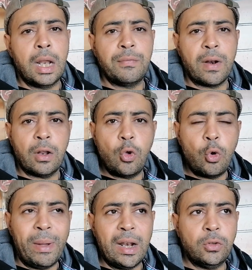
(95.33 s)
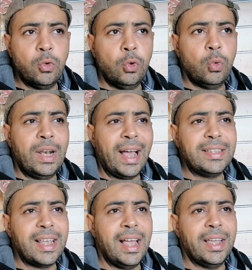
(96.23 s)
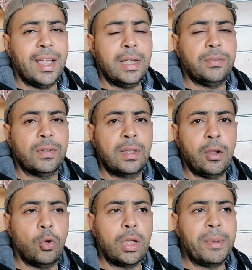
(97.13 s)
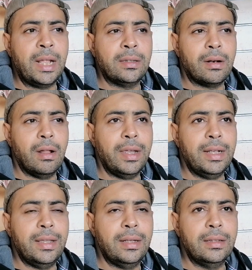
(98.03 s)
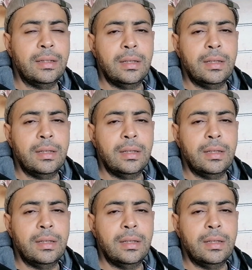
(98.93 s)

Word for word: هنفرجيكم على الدود واللي عايز حاجه يتفضل ياخدها من عند الراجل ده